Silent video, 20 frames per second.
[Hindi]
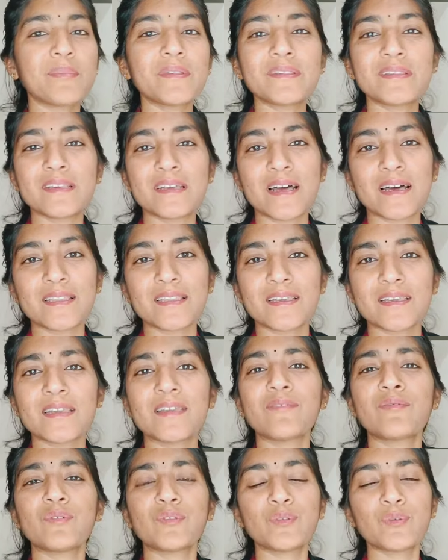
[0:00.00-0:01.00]
पे सिखा
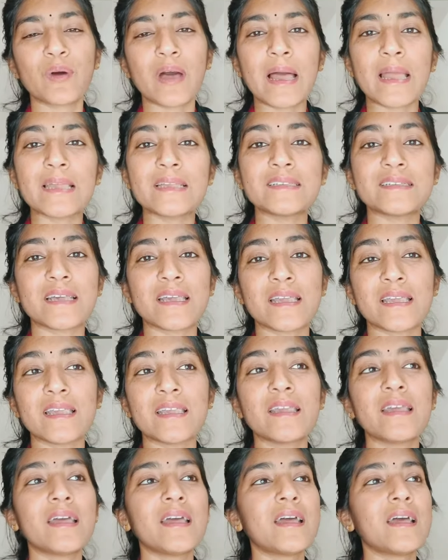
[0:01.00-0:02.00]
देंगे वो तो आई जाएगी